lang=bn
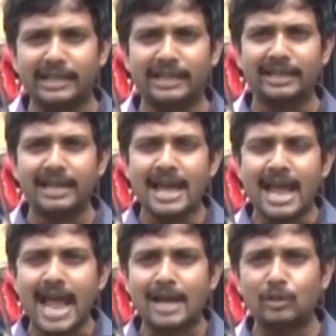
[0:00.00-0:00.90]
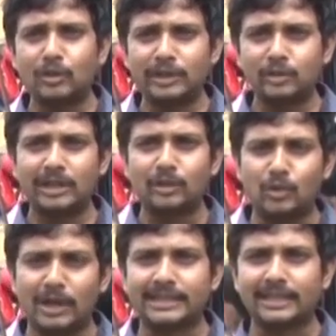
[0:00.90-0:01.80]
নিয়ে এখনও কিছুটা
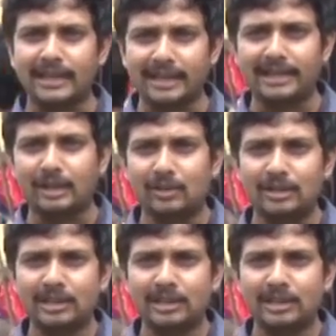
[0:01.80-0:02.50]
ধোঁয়াশা থাকলেও